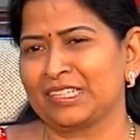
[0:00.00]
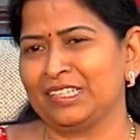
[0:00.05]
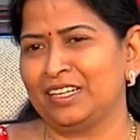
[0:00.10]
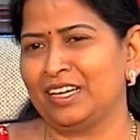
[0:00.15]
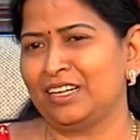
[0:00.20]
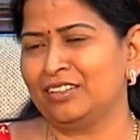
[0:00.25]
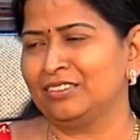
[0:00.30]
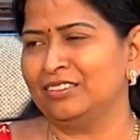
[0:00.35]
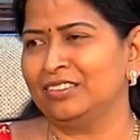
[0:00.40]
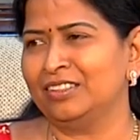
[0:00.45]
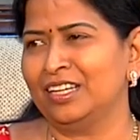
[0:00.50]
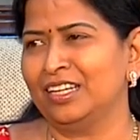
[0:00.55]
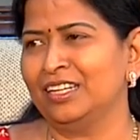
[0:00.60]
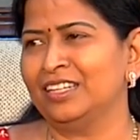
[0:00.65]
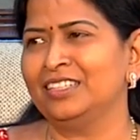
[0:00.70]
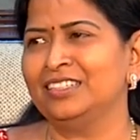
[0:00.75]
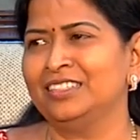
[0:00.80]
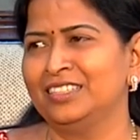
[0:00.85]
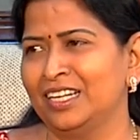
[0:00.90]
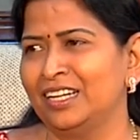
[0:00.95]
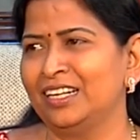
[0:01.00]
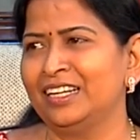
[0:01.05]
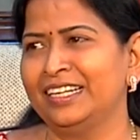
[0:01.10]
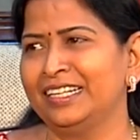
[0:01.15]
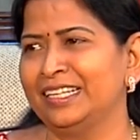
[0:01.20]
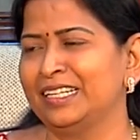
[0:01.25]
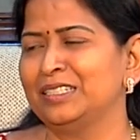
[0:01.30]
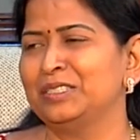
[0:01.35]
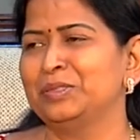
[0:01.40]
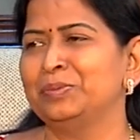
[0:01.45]
నాకు తనకి చాలా
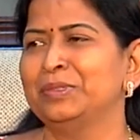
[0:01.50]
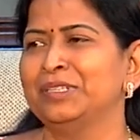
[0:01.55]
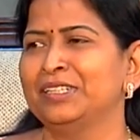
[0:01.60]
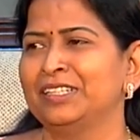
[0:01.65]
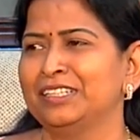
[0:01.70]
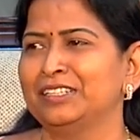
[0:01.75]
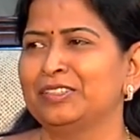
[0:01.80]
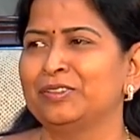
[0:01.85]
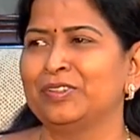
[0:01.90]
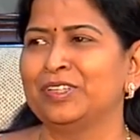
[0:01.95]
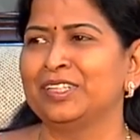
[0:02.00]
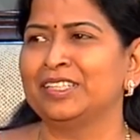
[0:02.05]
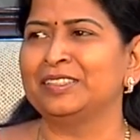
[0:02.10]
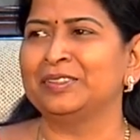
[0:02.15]
అటాచ్మెంట్ ఎక్కువ